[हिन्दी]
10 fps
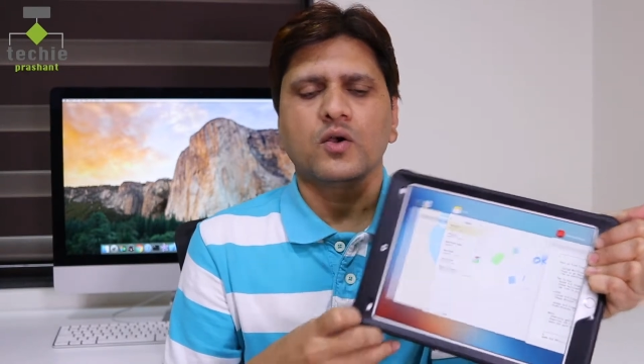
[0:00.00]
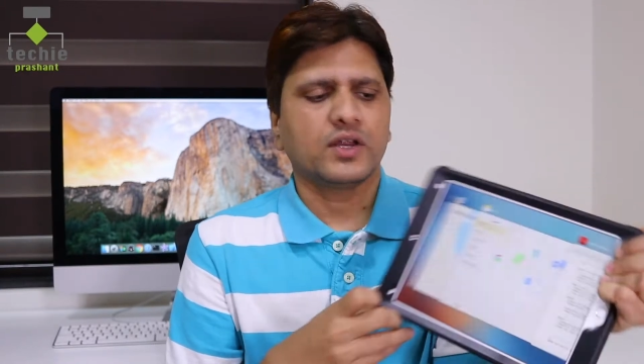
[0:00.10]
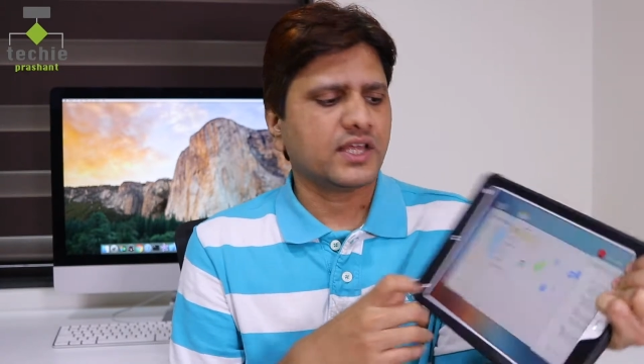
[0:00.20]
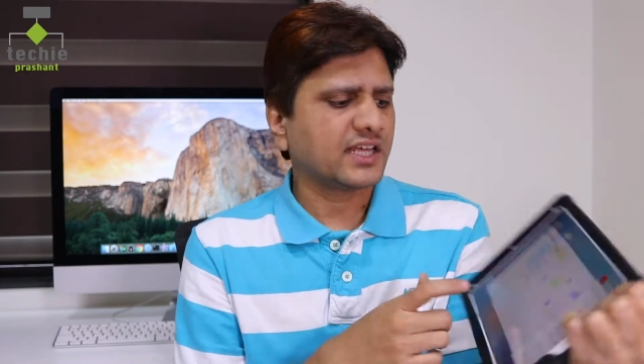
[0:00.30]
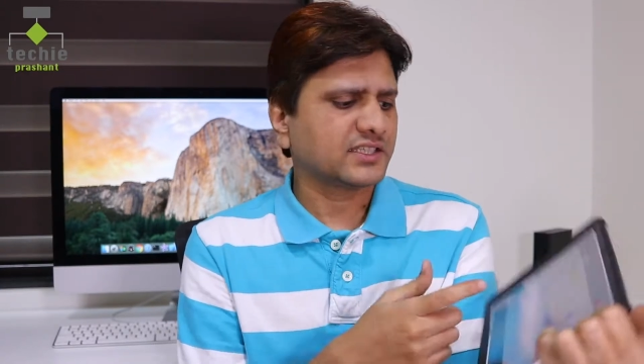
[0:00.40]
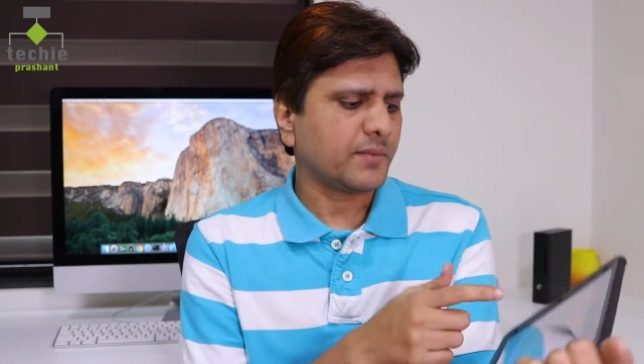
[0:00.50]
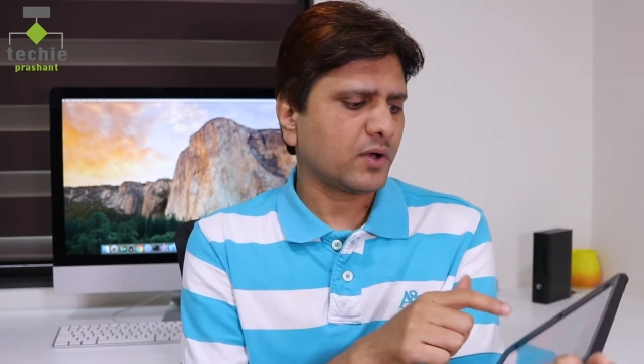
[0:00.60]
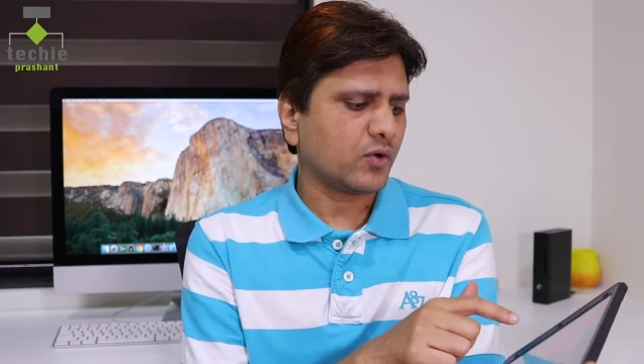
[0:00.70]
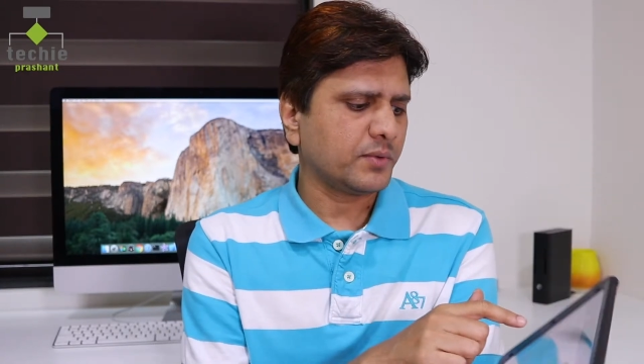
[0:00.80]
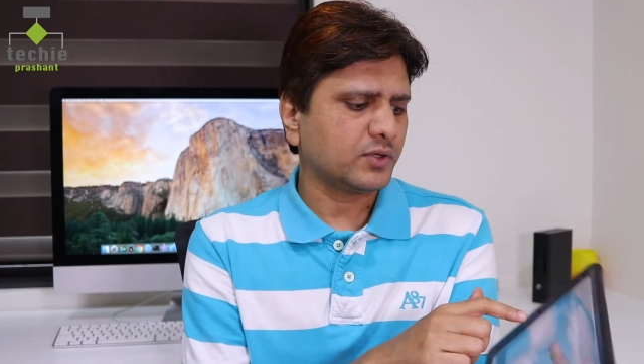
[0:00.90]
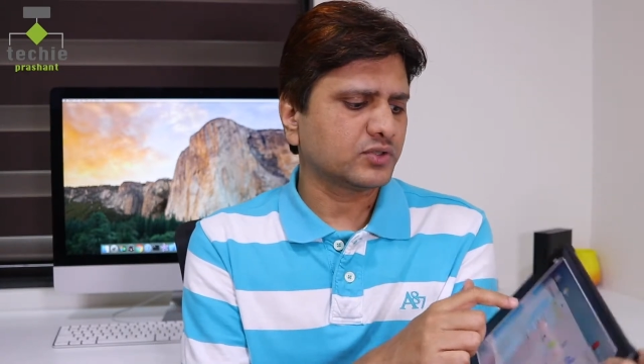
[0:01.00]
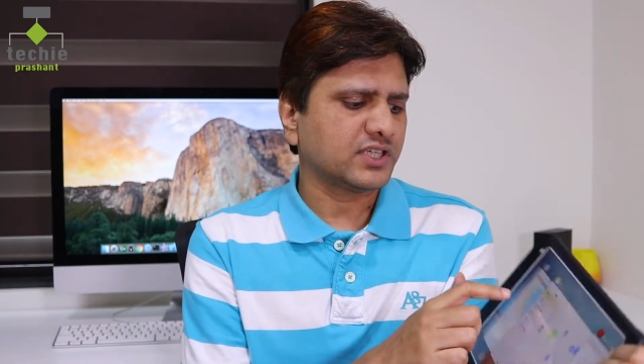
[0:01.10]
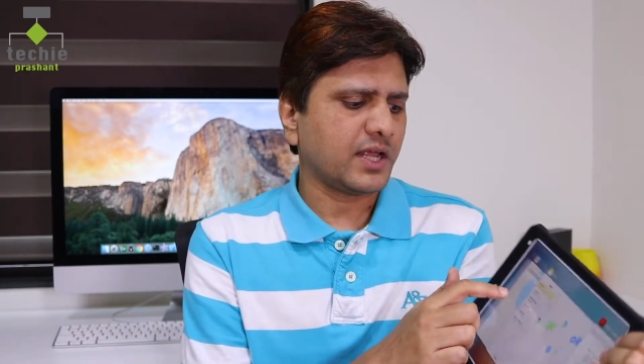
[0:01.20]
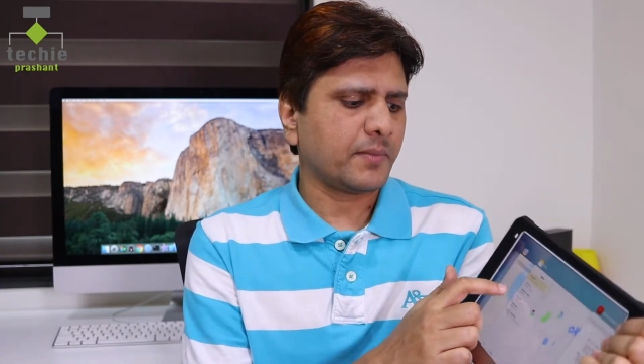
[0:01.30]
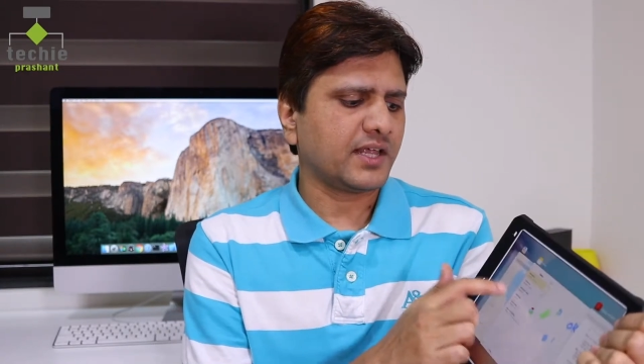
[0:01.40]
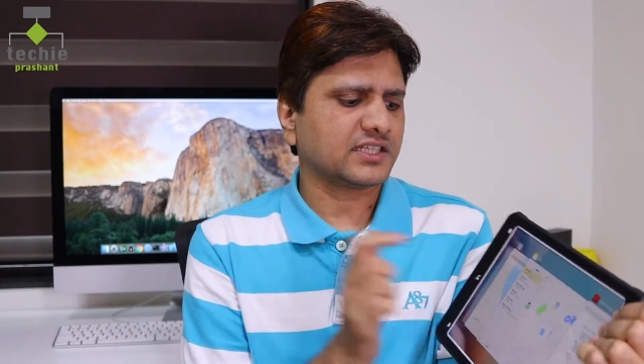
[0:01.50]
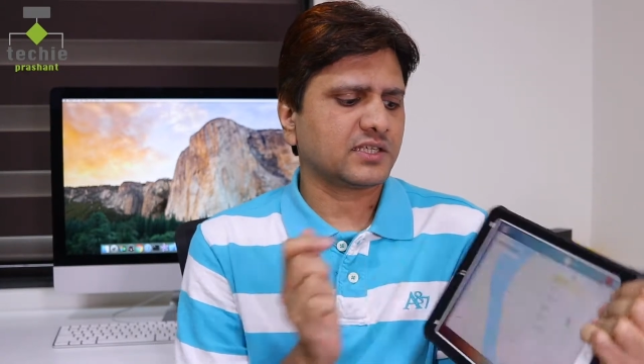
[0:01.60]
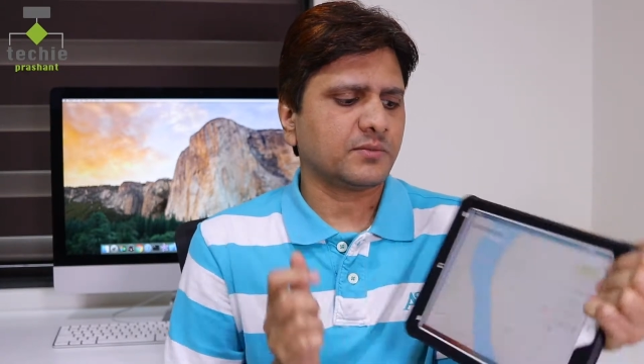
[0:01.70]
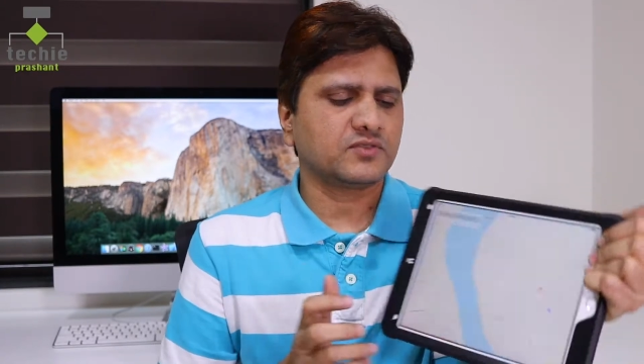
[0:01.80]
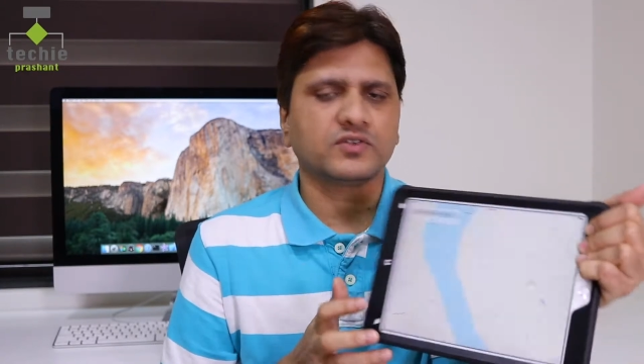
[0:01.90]
और यहाँ से मैं कोई भी दूसरी
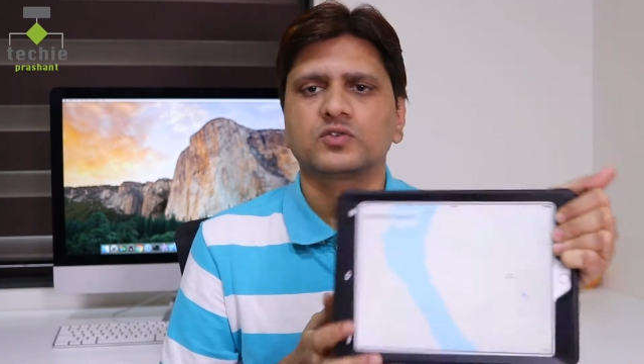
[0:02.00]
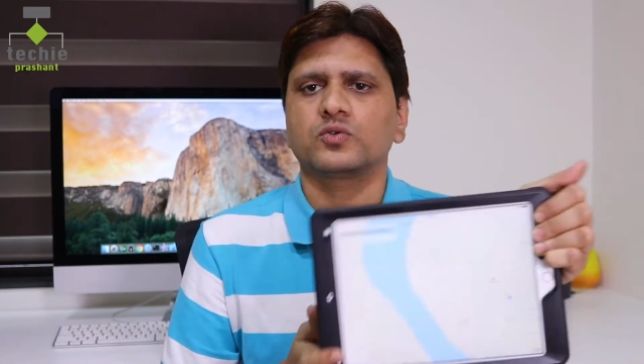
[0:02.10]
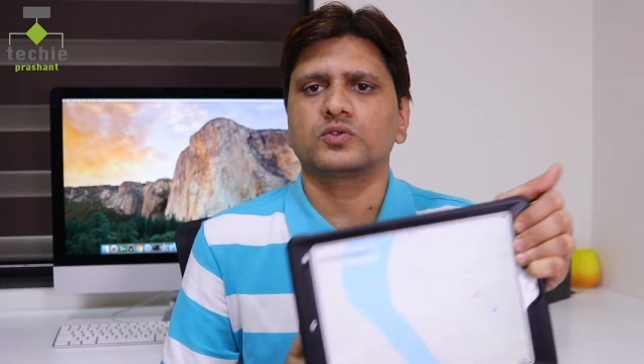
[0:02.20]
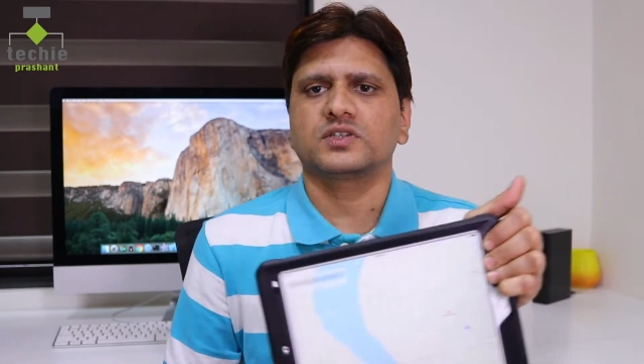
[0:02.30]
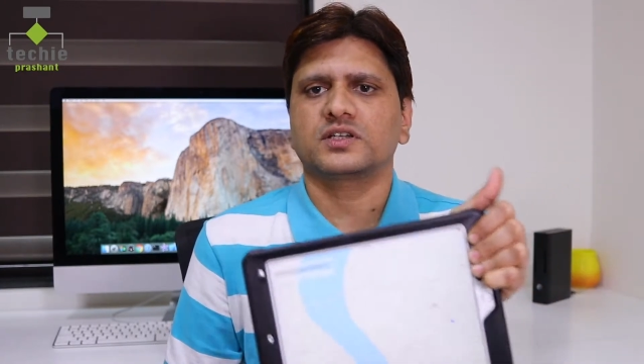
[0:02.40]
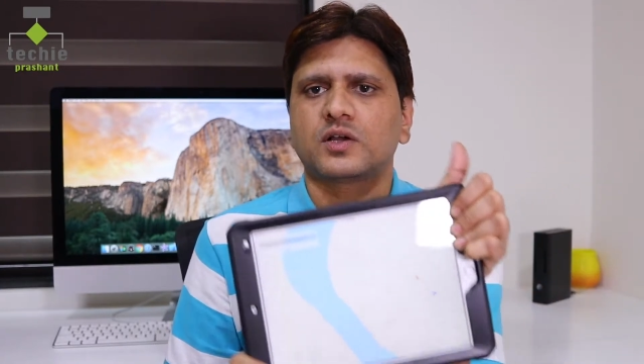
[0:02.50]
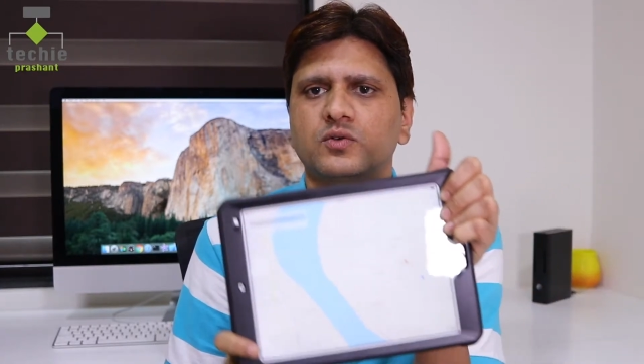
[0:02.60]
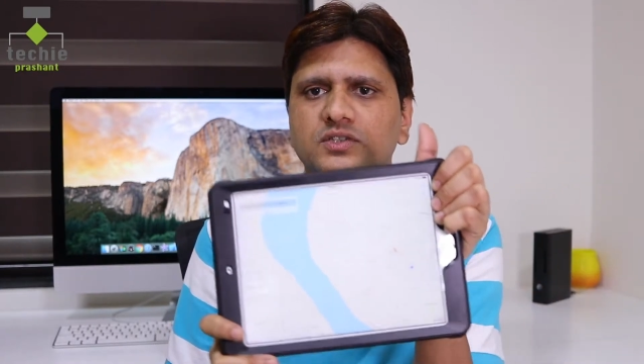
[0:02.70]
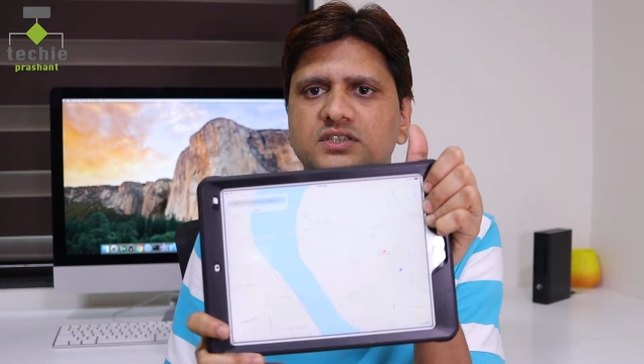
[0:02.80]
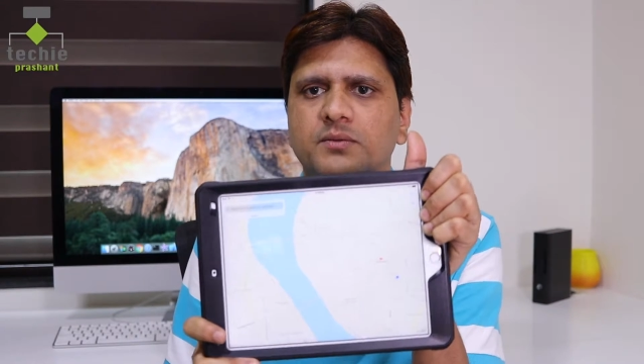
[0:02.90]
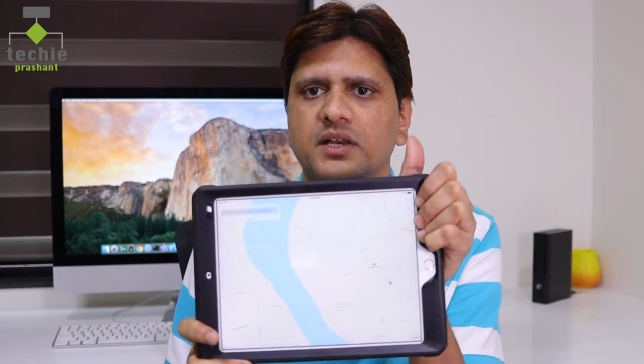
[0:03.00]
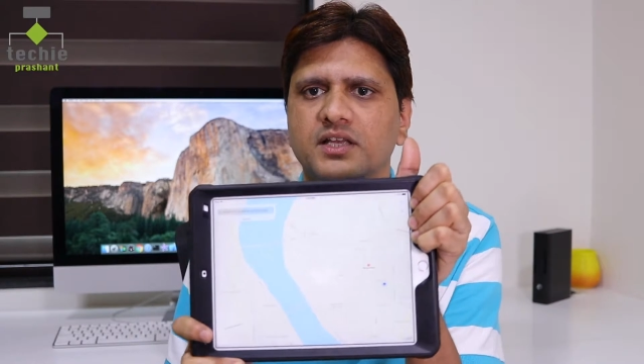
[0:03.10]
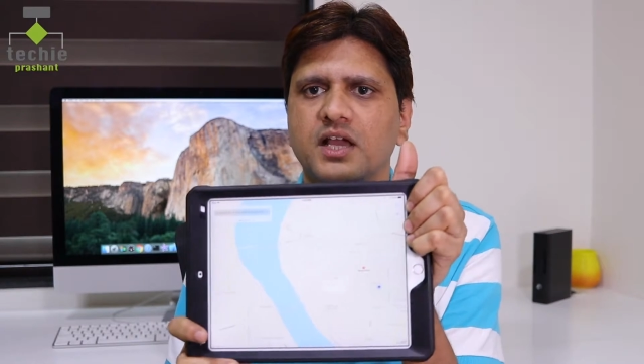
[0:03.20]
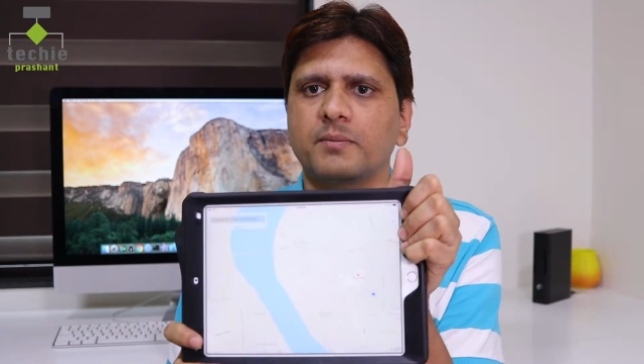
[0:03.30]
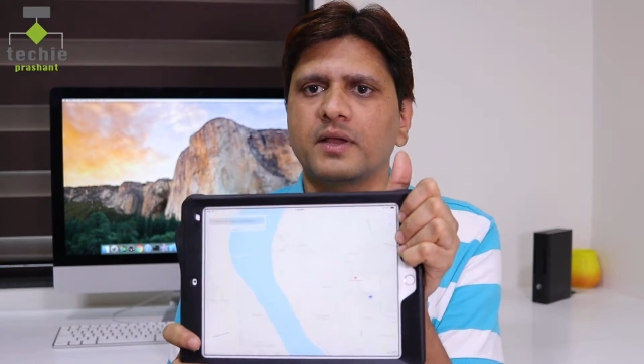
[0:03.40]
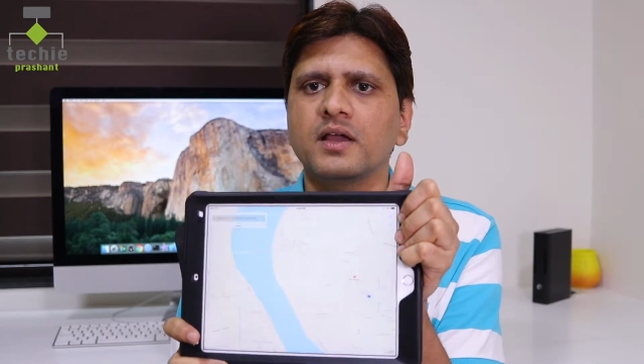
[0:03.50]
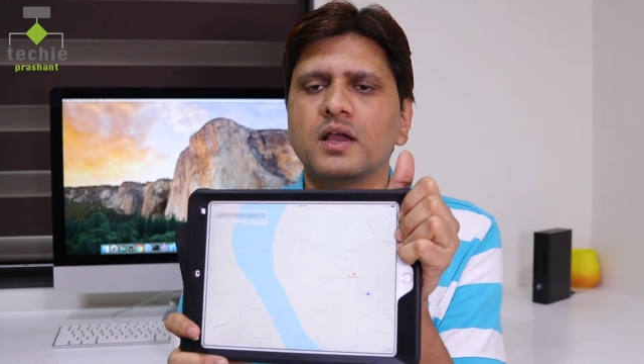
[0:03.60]
एप्लीकेशन में स्विच हो सकता हूँ जैसे मैंने यहाँ पे